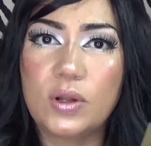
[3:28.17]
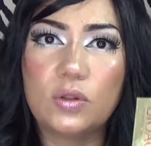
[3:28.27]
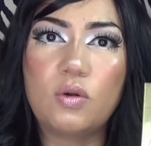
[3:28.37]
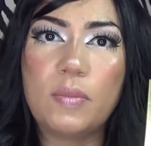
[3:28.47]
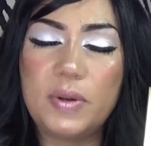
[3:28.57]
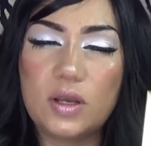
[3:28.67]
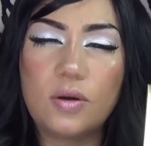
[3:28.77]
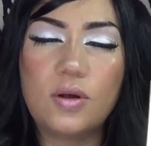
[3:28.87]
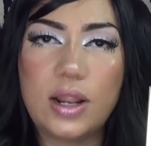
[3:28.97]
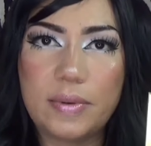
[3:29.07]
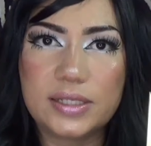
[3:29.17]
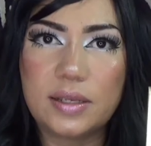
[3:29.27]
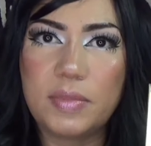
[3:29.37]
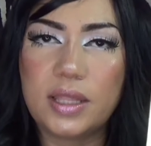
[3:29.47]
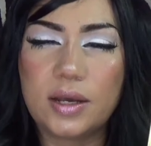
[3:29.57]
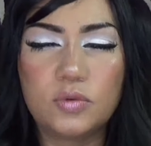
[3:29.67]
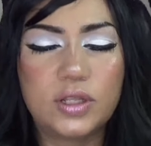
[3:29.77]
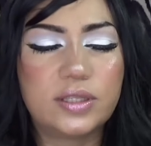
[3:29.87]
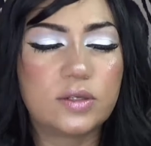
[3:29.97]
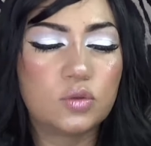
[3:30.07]
Cuando lo aplico con la base me deja
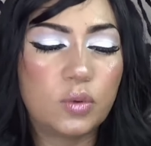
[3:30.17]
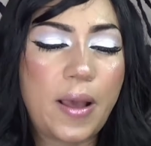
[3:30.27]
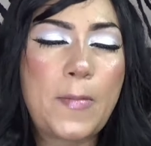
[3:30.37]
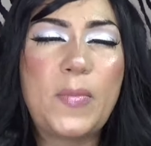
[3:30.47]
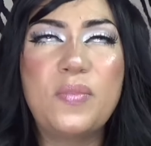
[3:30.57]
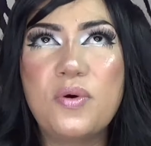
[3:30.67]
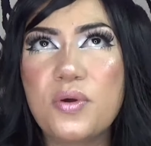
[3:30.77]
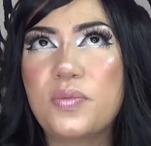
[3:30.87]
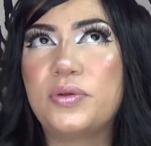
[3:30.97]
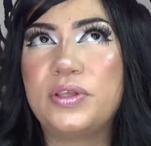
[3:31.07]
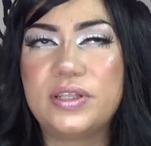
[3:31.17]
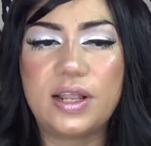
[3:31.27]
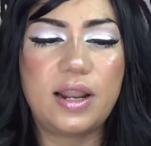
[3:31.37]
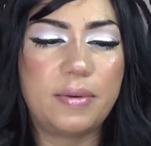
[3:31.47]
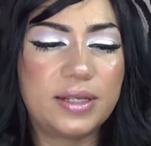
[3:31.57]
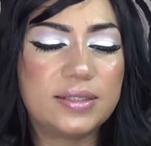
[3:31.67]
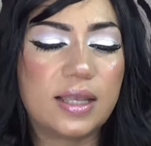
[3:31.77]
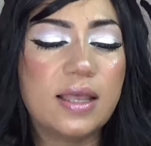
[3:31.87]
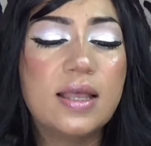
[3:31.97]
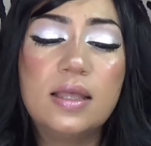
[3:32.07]
una textura muy bonita en la
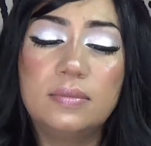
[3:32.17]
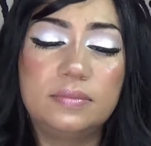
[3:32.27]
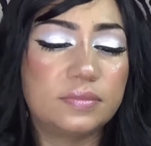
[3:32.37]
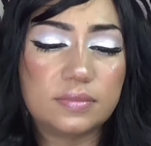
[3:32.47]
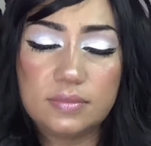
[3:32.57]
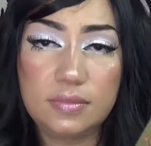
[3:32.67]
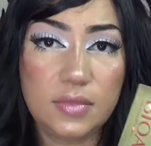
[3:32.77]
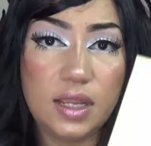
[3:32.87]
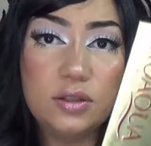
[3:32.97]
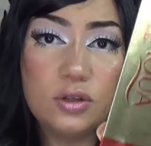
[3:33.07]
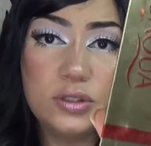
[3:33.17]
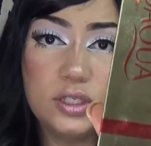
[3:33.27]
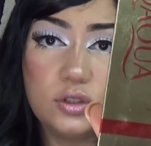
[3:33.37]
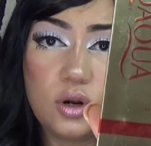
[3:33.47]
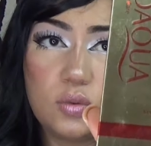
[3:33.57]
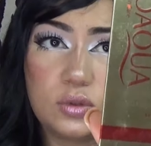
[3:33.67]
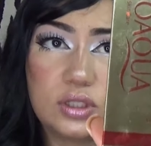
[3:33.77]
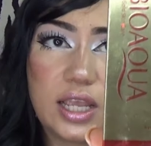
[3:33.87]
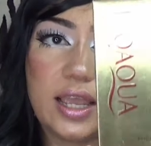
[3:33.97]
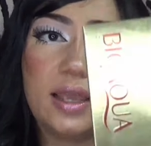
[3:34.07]
base, entonces yo lo
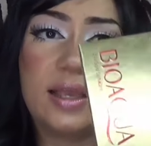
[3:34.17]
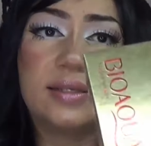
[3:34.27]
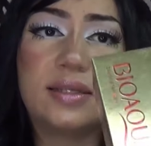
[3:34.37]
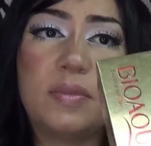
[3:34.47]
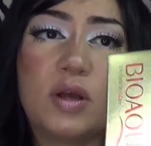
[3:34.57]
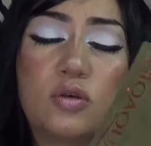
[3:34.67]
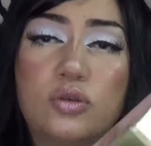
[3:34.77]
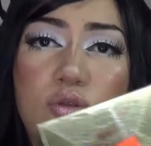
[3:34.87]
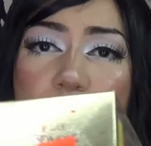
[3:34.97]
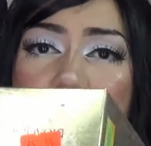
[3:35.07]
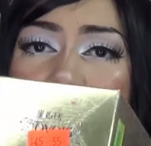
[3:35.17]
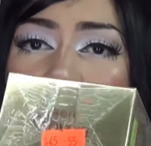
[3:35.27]
busqué, este me costó,